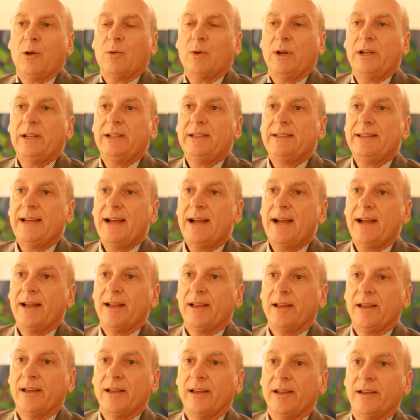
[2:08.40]

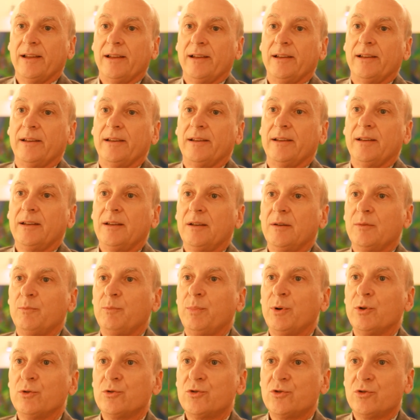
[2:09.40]
qualità eh,
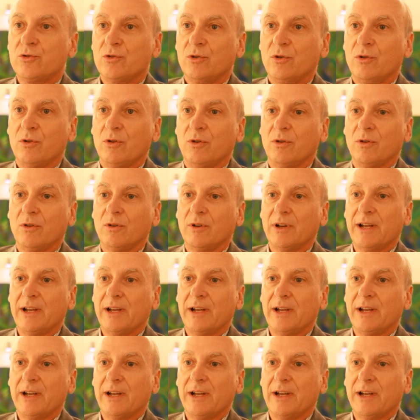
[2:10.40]
posso